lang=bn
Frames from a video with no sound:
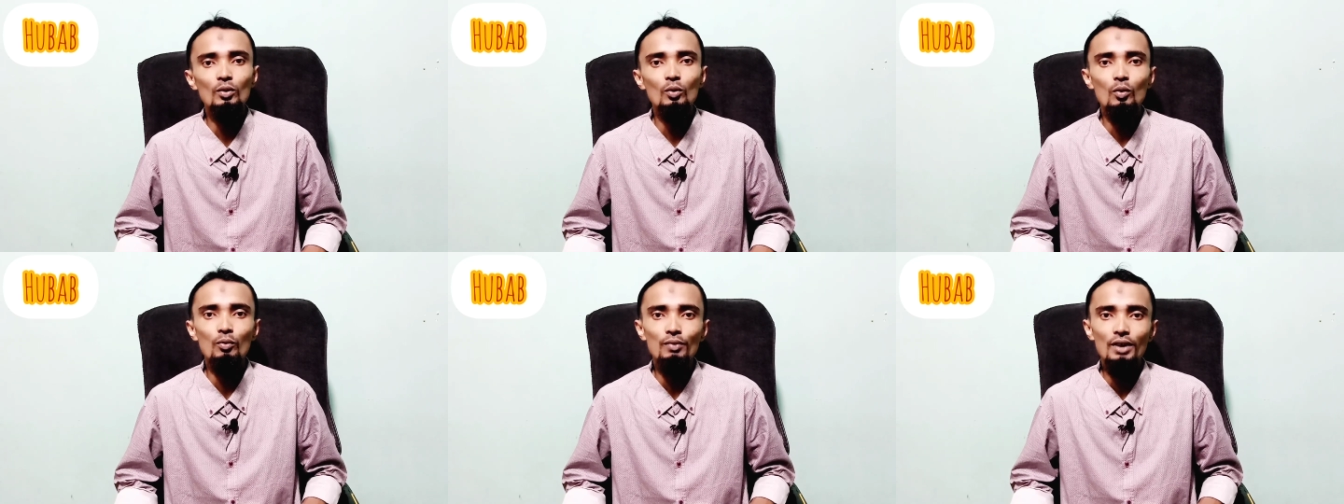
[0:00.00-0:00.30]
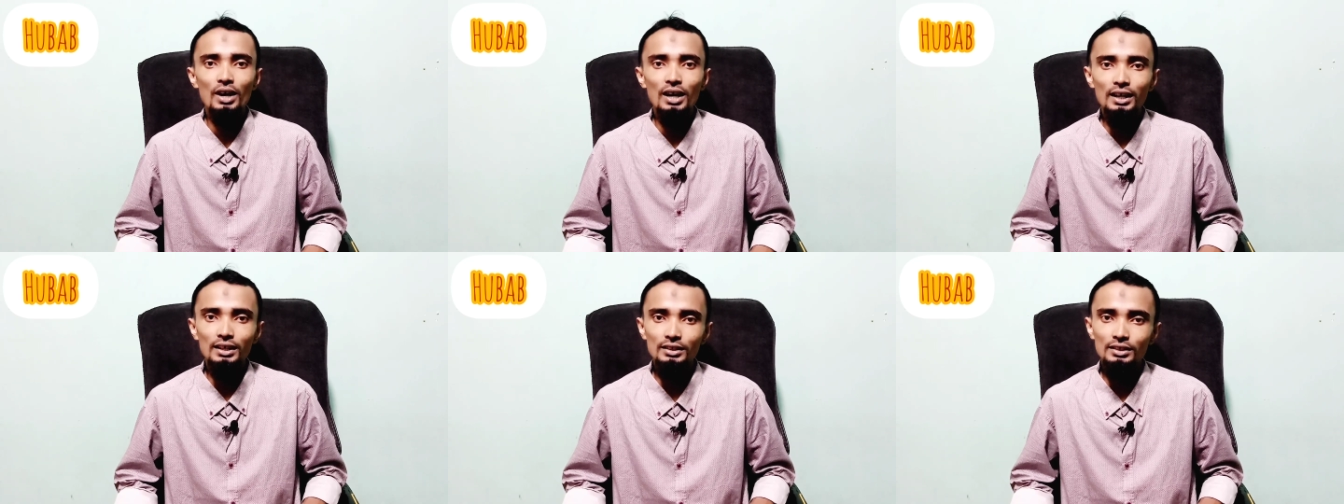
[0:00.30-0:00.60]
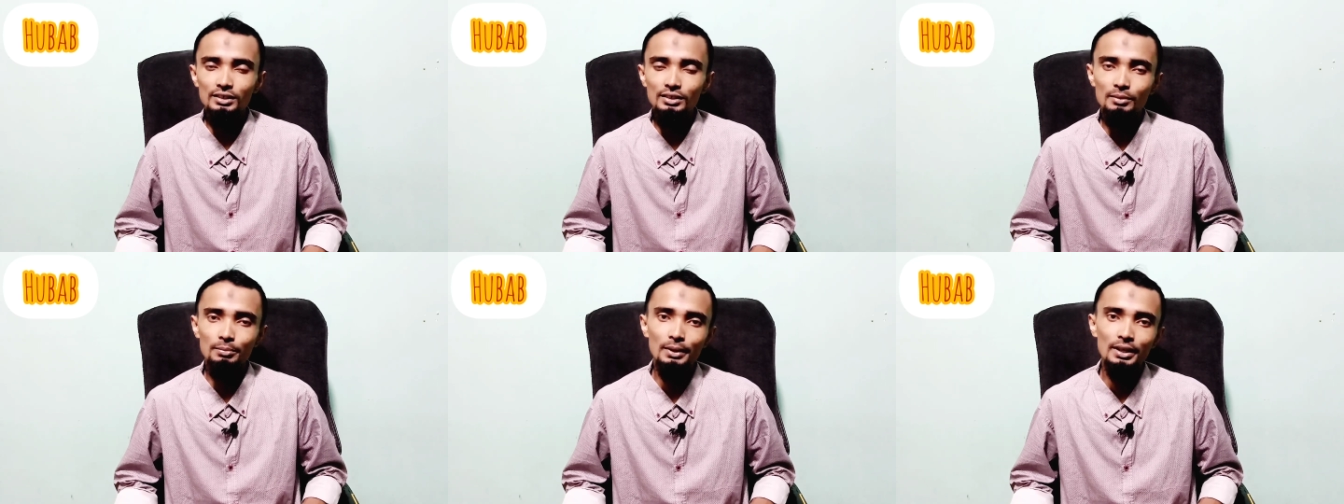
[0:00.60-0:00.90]
উপহার
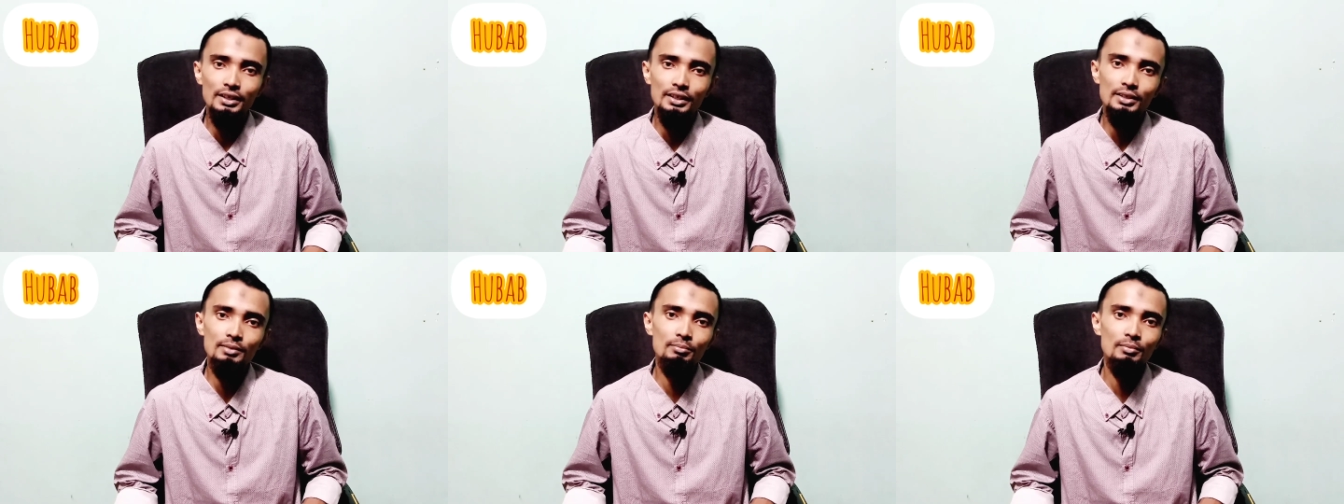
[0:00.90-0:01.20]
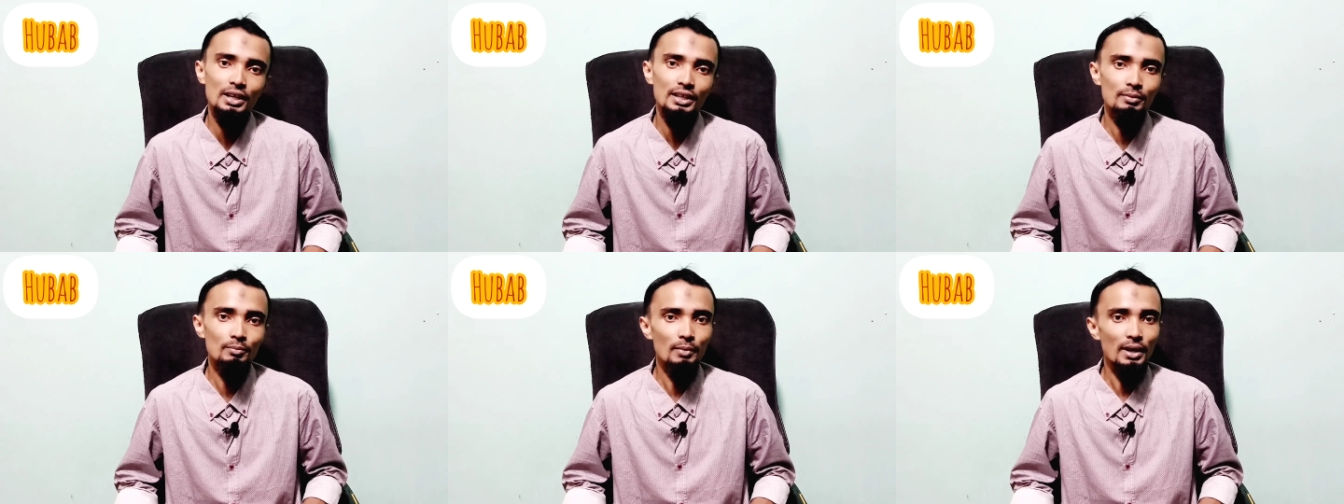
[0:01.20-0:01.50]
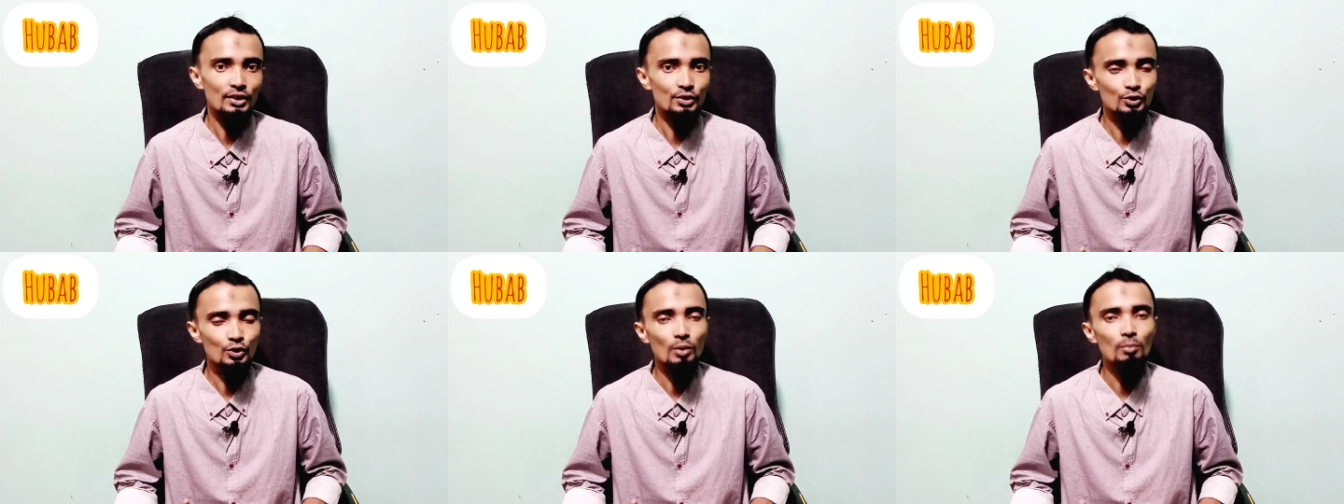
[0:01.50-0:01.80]
দিতে পারেন মানে
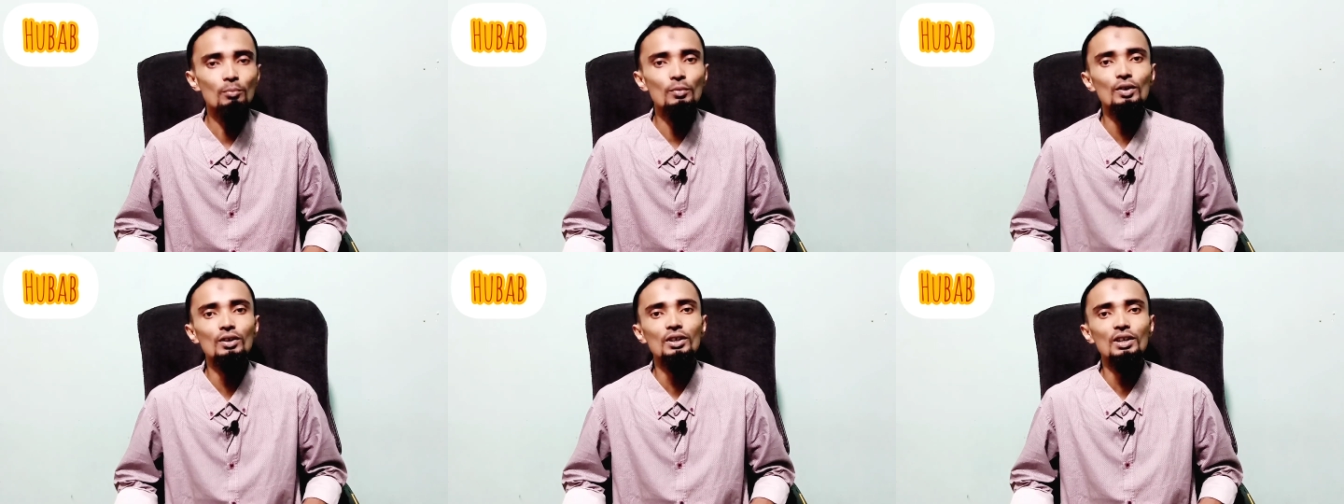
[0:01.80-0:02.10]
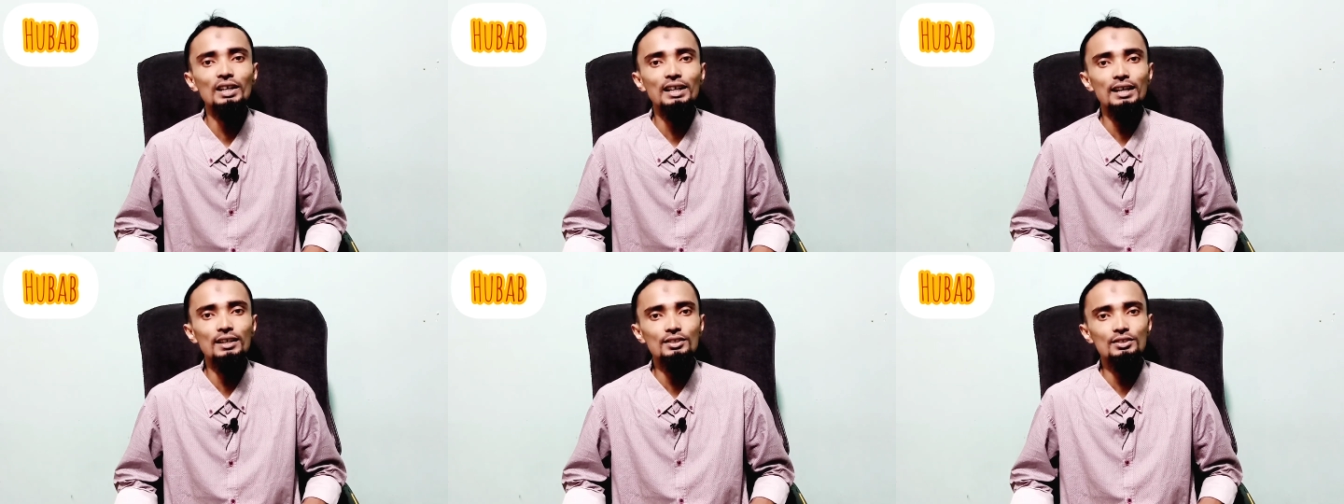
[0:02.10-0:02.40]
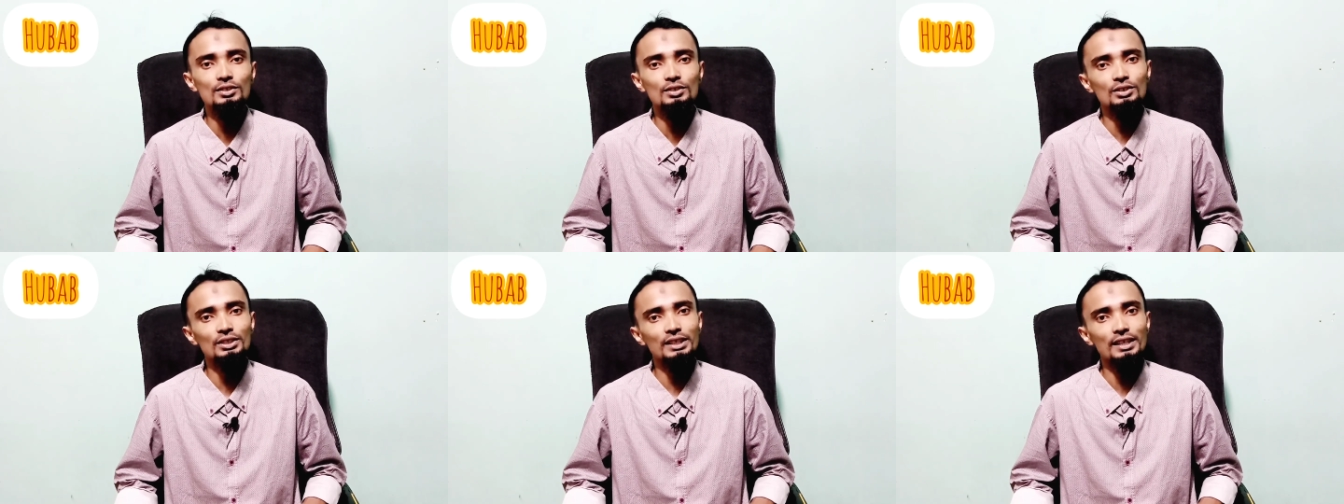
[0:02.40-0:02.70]
মানসম্পন্ন কাজ
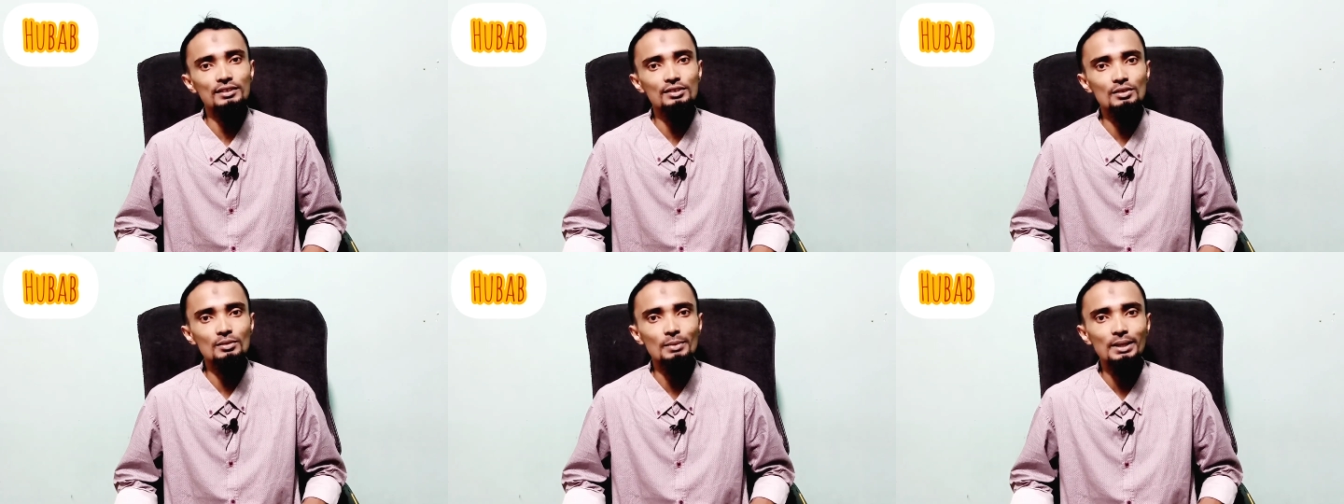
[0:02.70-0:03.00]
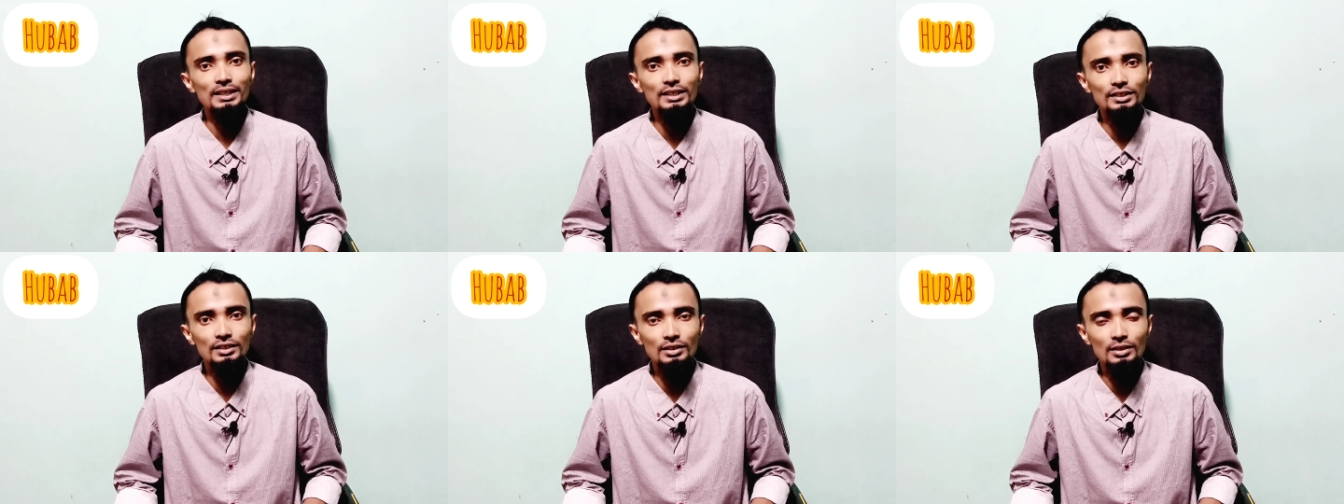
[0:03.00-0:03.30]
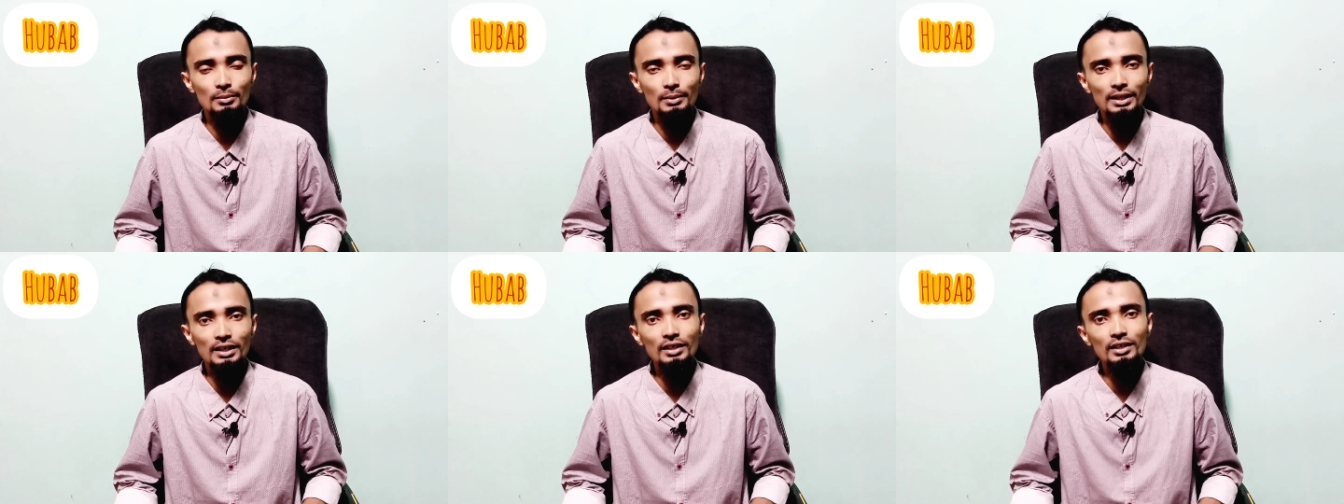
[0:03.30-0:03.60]
যদি কাস্টমারকে দিতে
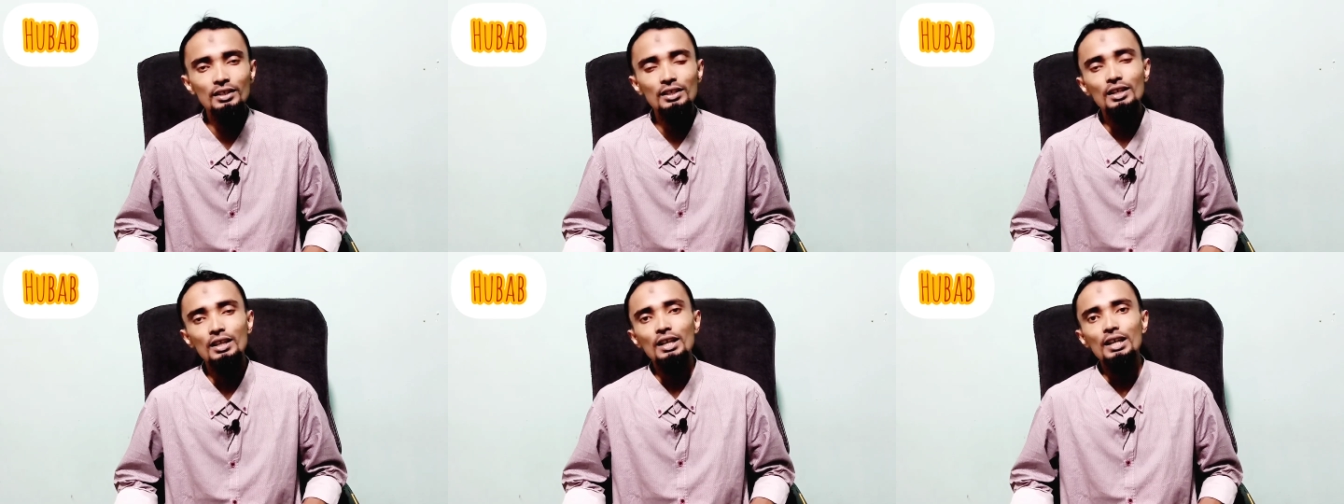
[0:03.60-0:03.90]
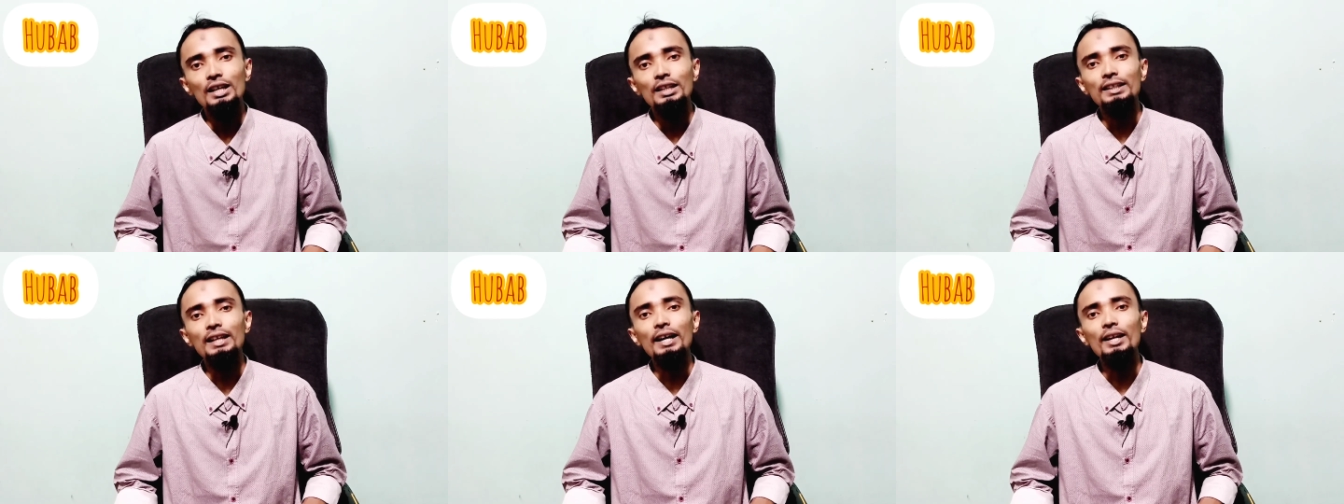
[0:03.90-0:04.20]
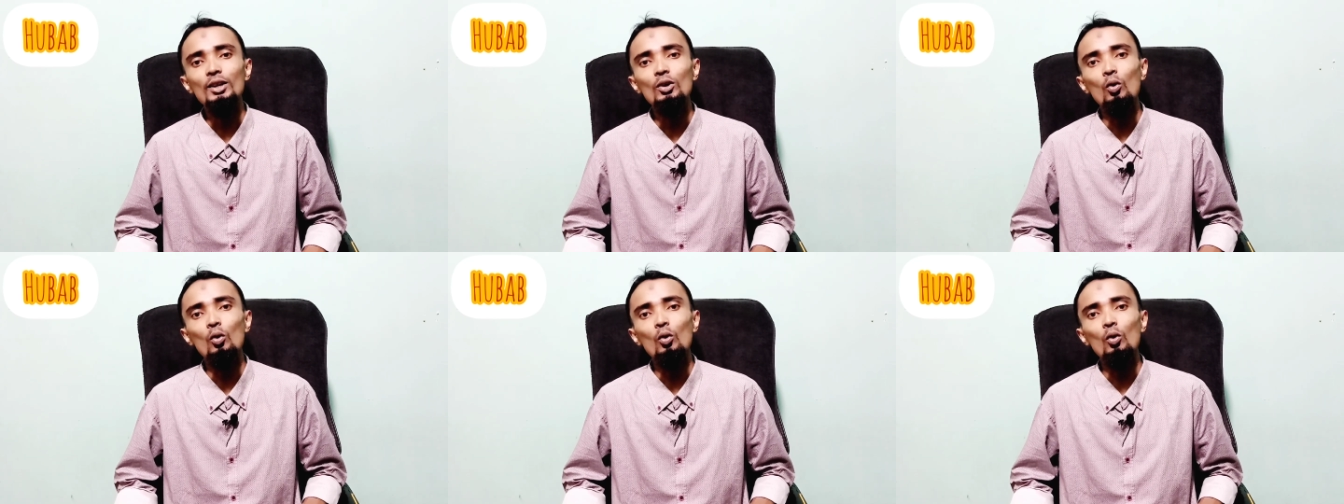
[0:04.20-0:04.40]
পারেন তাহলে